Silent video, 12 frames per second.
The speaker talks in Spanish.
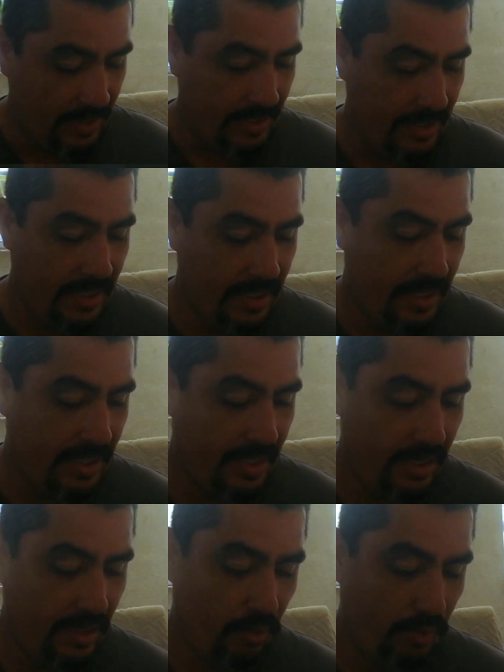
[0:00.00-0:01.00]

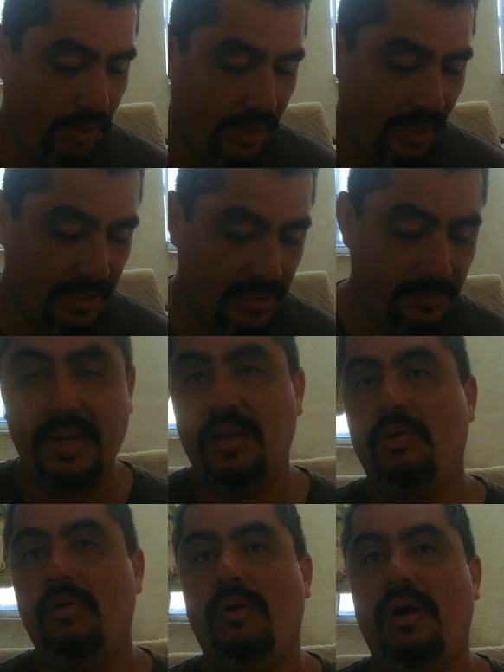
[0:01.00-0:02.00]
y hoy les
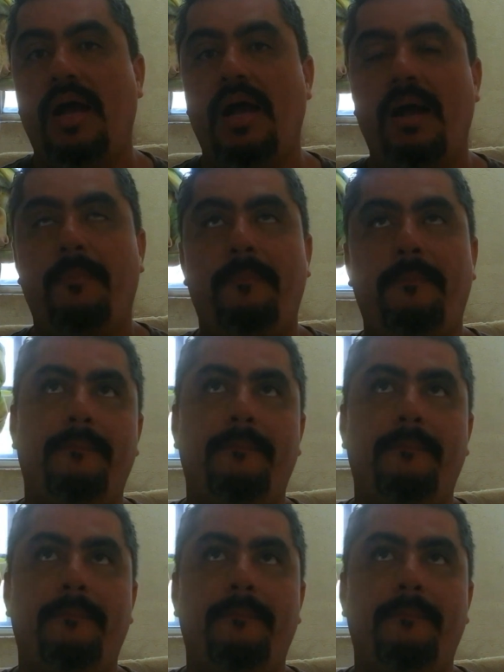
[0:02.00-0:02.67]
vengo a